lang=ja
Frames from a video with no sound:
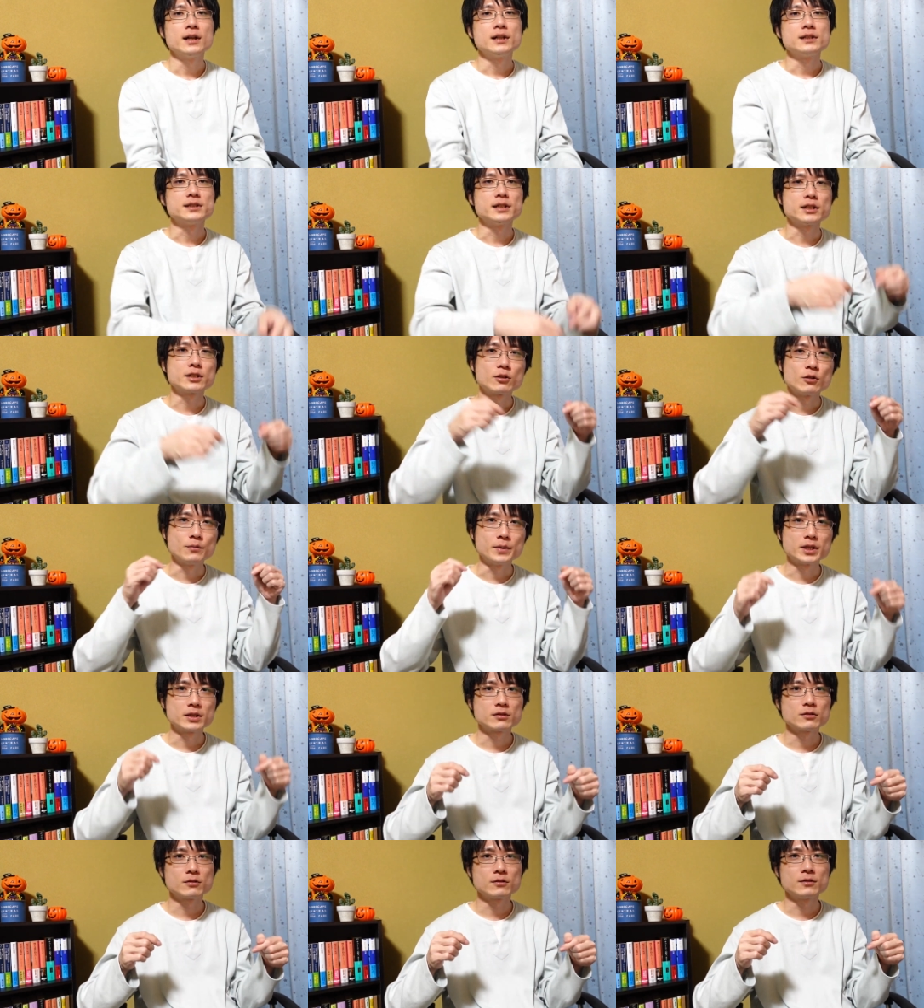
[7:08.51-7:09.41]
ぜひ
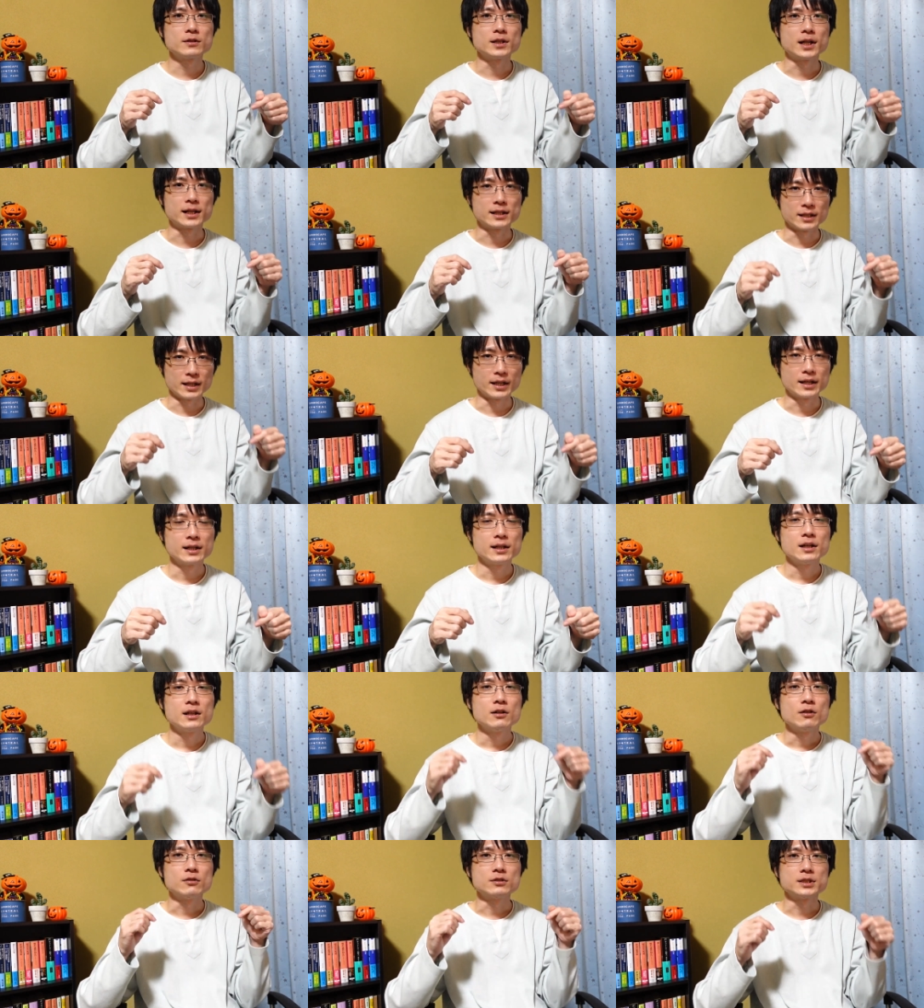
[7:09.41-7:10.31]
コメント欄で
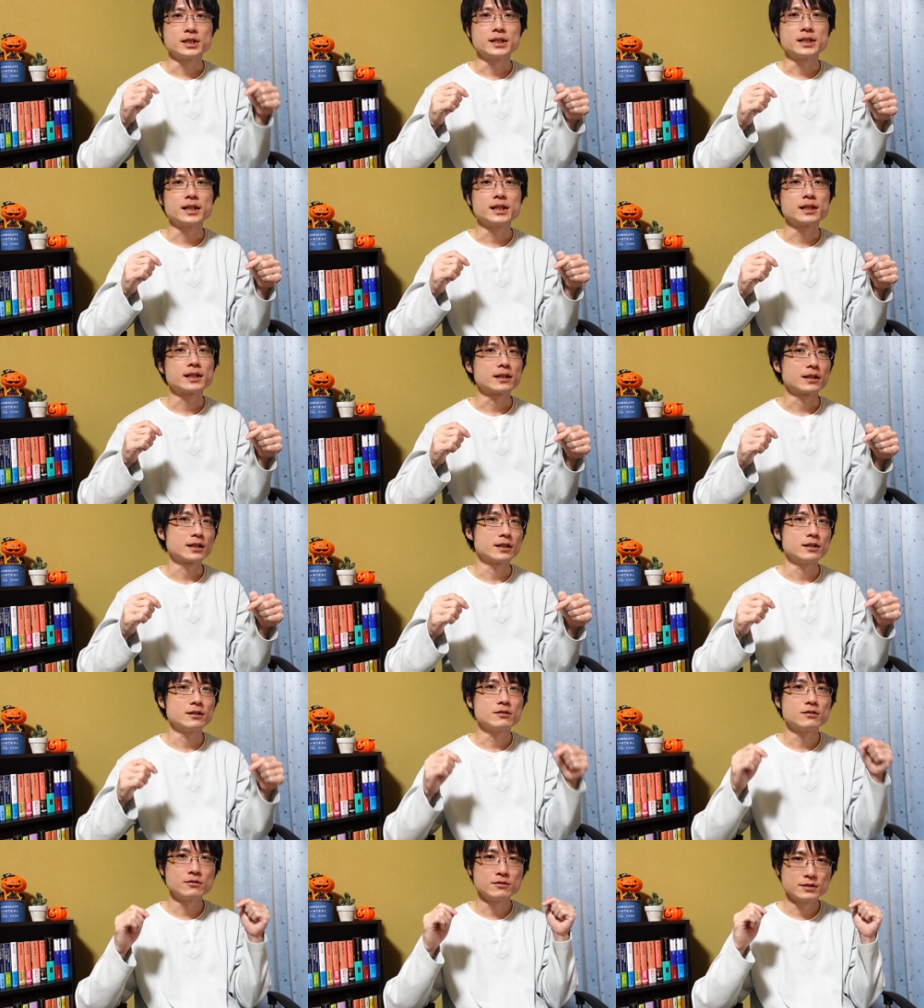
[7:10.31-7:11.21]
教えていただけ
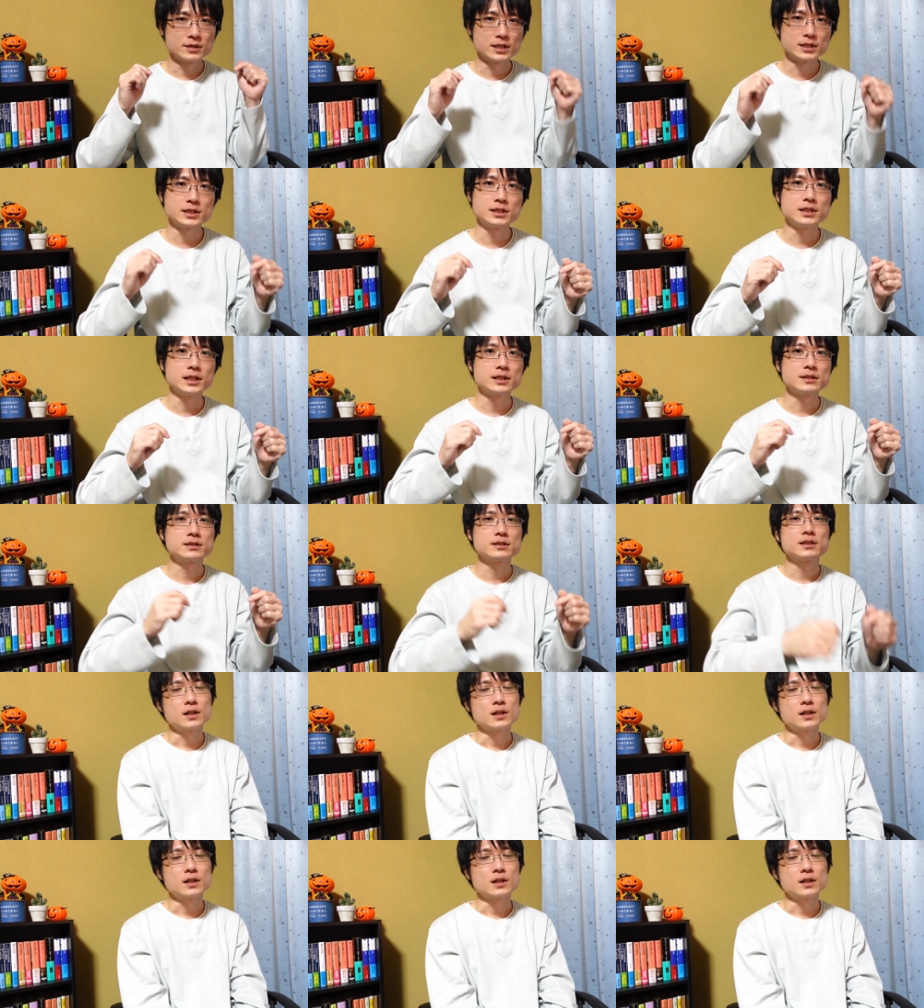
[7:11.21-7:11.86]
ると嬉しいです。